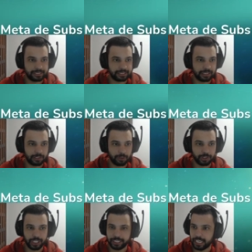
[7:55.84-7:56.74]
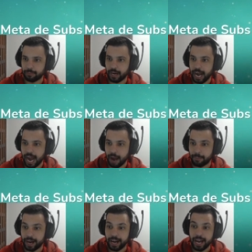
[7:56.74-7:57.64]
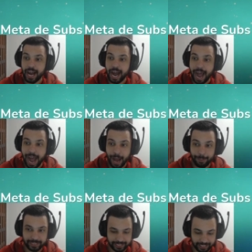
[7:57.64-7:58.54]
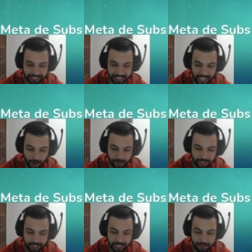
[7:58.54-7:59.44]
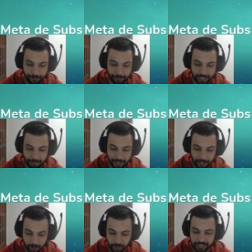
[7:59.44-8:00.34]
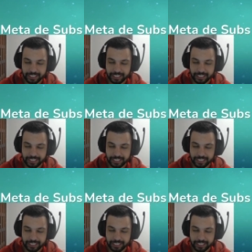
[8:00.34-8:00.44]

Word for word: 61 de anemo, arma, harpa celestial, refinamento